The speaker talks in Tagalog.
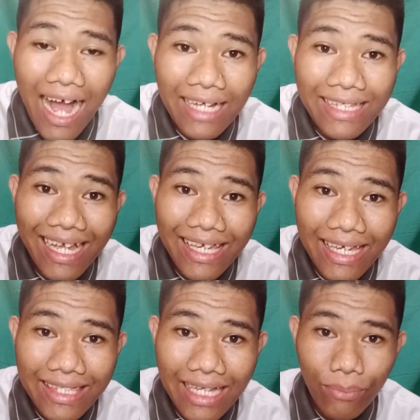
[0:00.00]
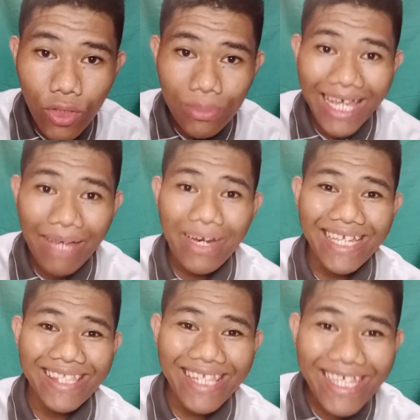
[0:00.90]
ang nakikitang problema
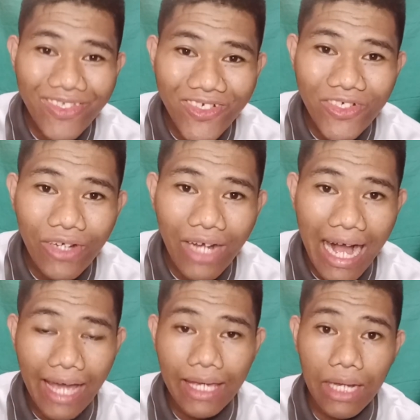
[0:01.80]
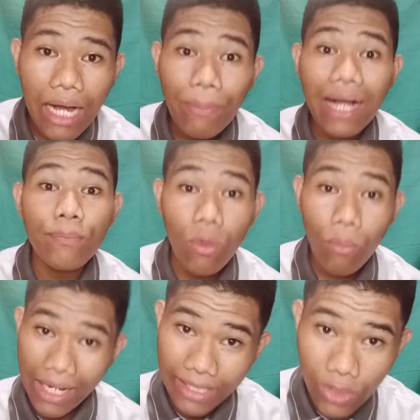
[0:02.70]
rin dito ay kapag
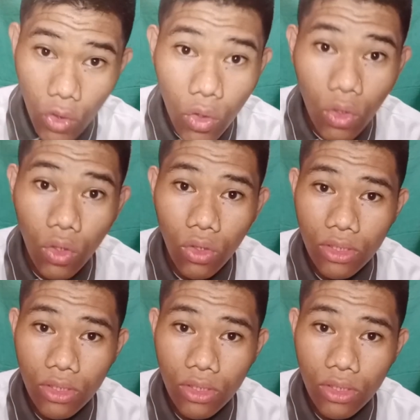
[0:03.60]
bumagyo.